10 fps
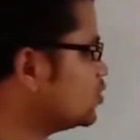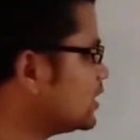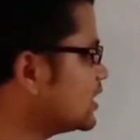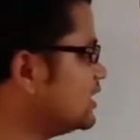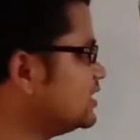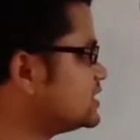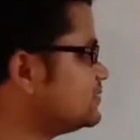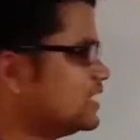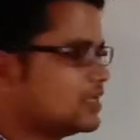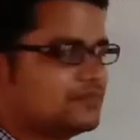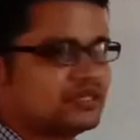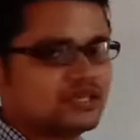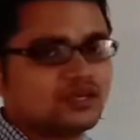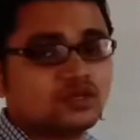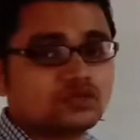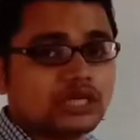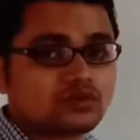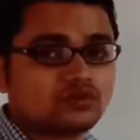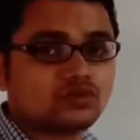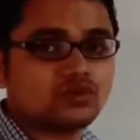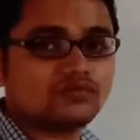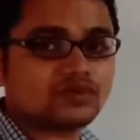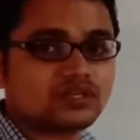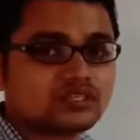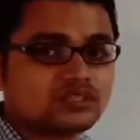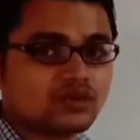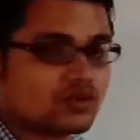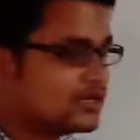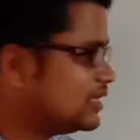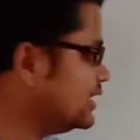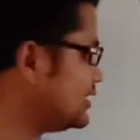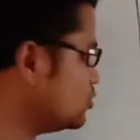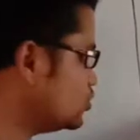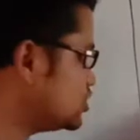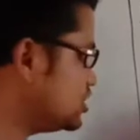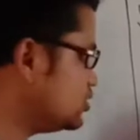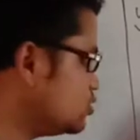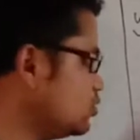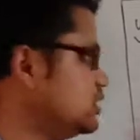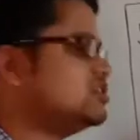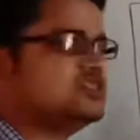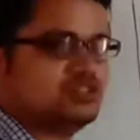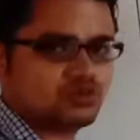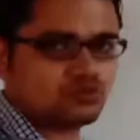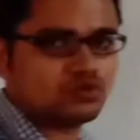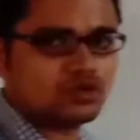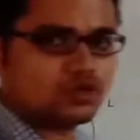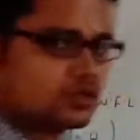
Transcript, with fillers: दो आ गए ई e जी में एक भी नहीं है तो इलेक्ट्रॉनिक कॉन्फ़िगरेशन क्या होगा टी टू जी टू ई जी जीरो जी